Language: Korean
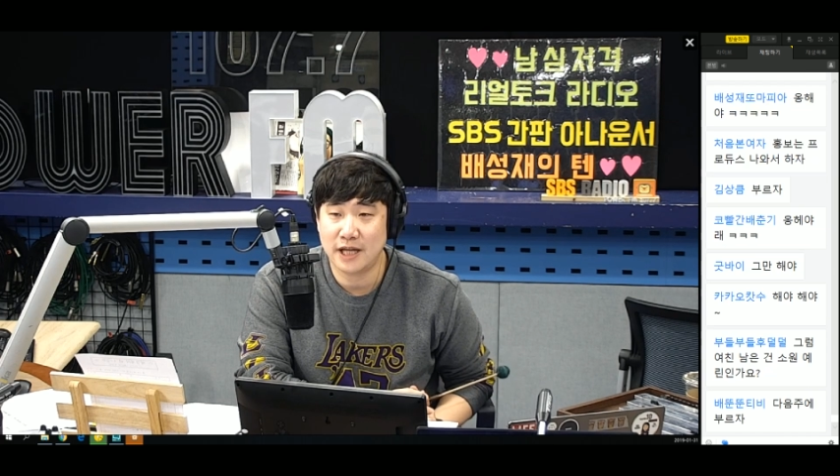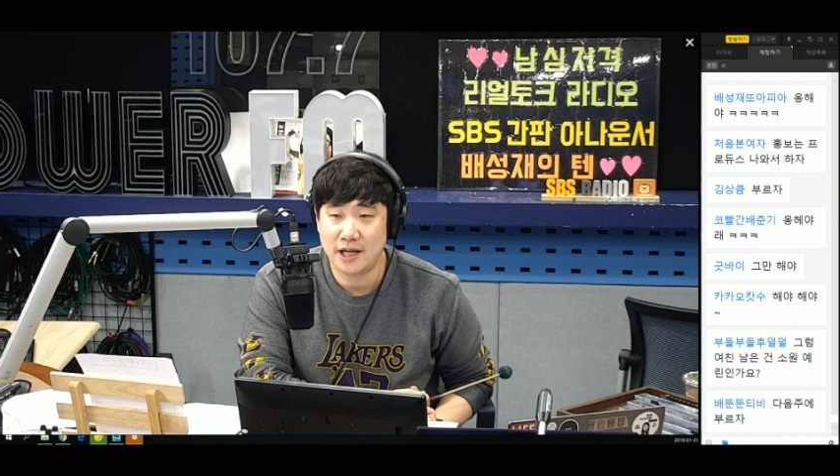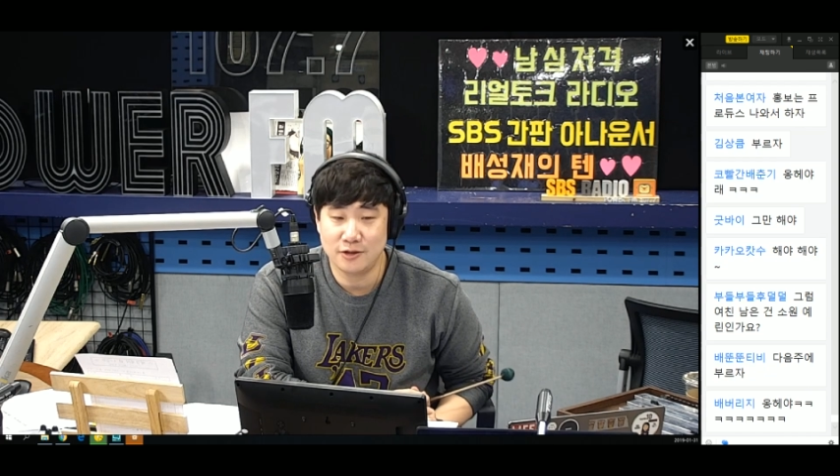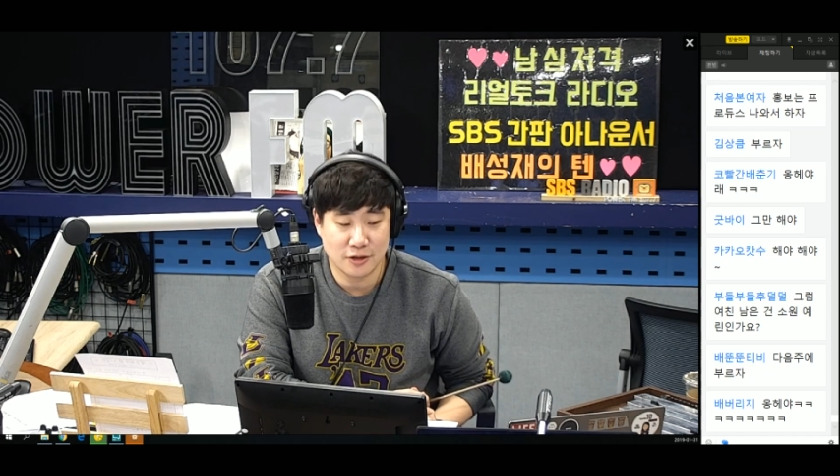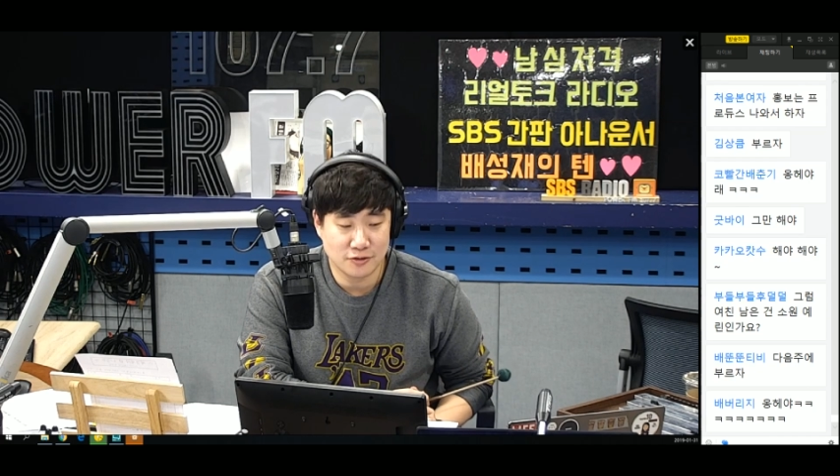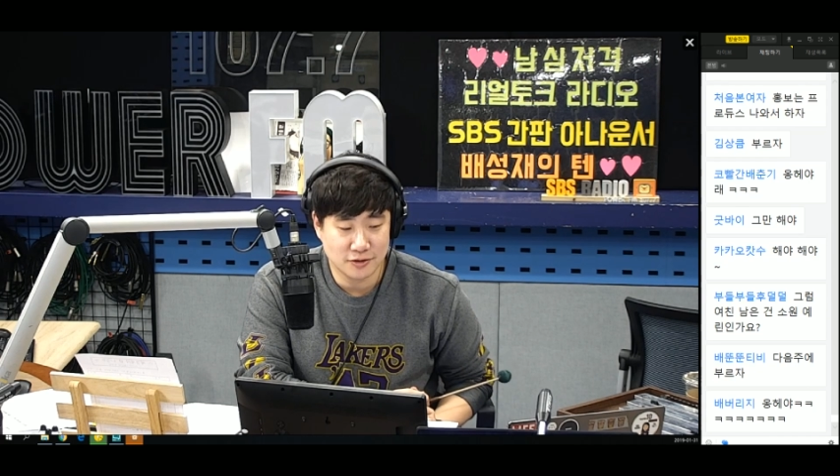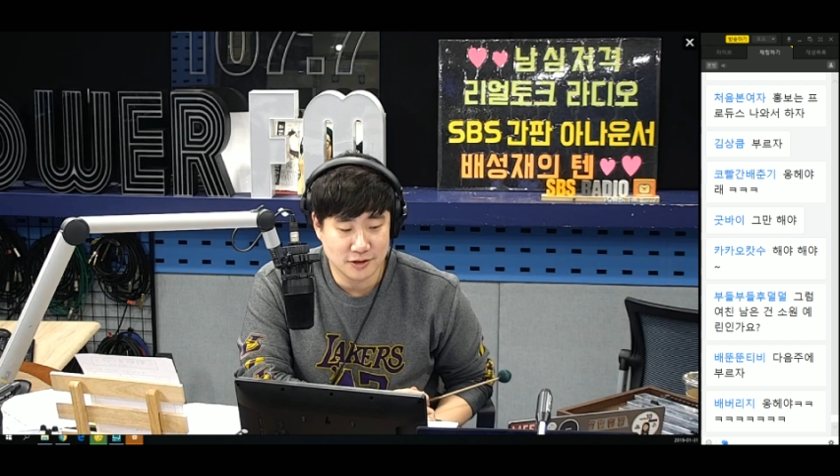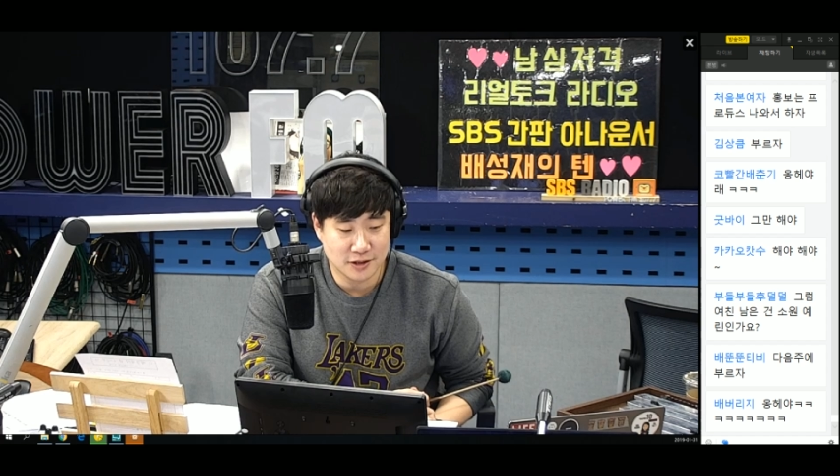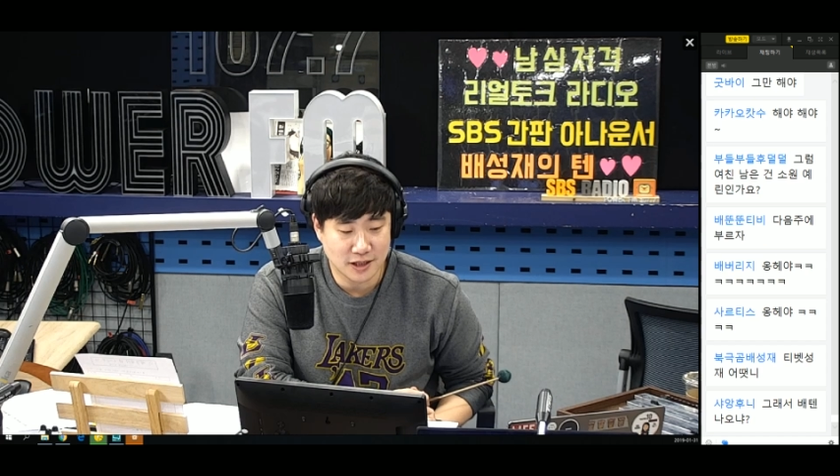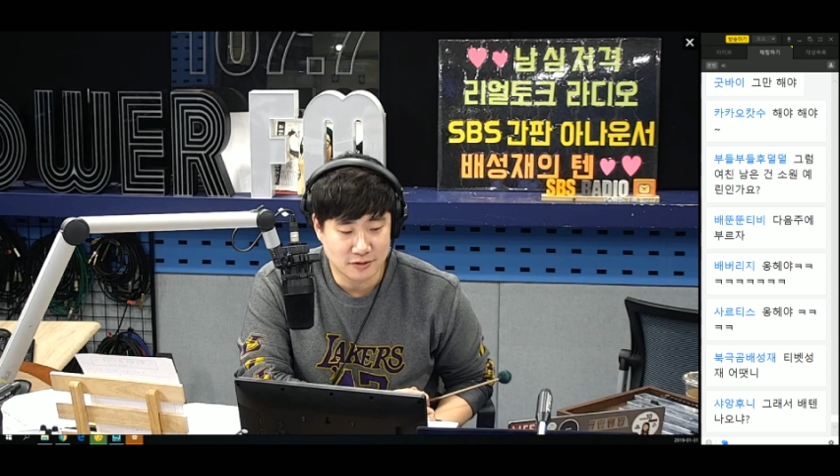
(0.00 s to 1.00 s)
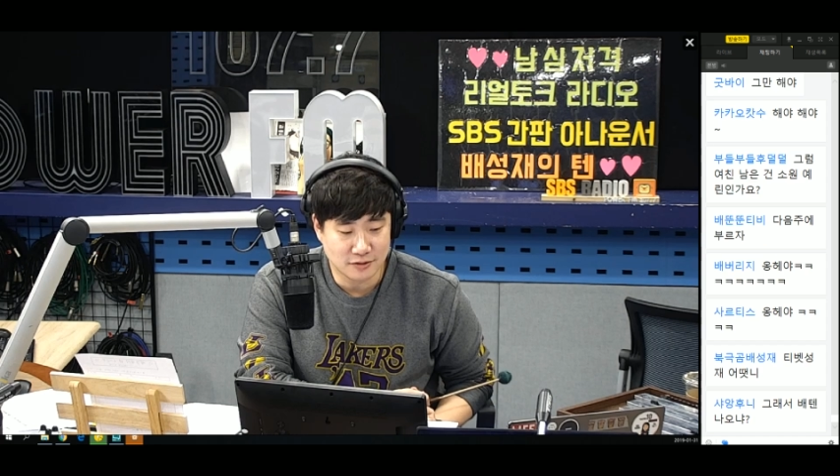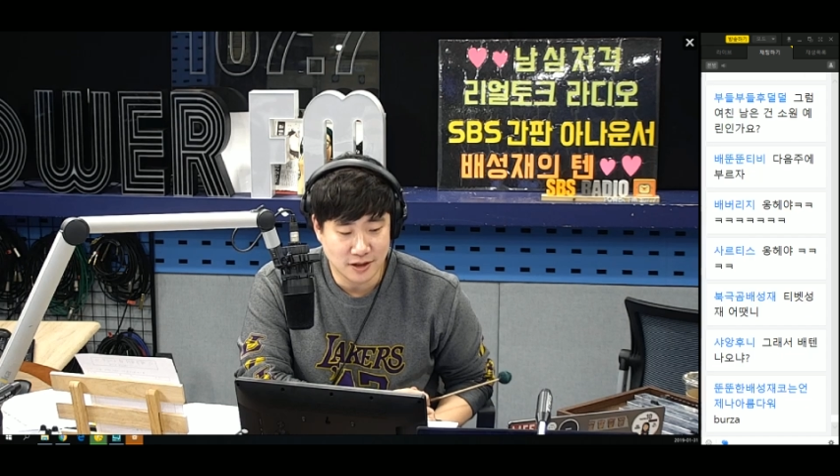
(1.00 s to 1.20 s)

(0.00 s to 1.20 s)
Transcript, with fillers: 얘기도 해주시고 그러시더라고요.